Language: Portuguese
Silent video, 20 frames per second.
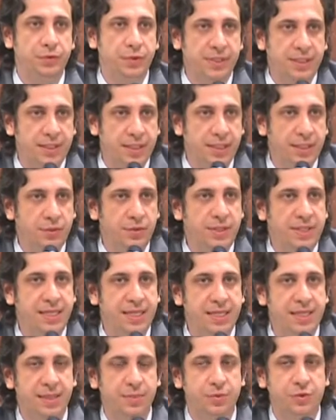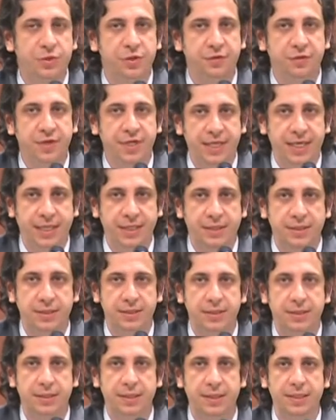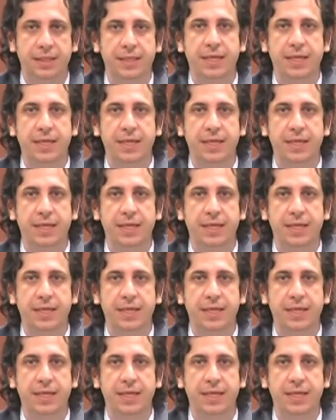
no entanto, entendemos diferente.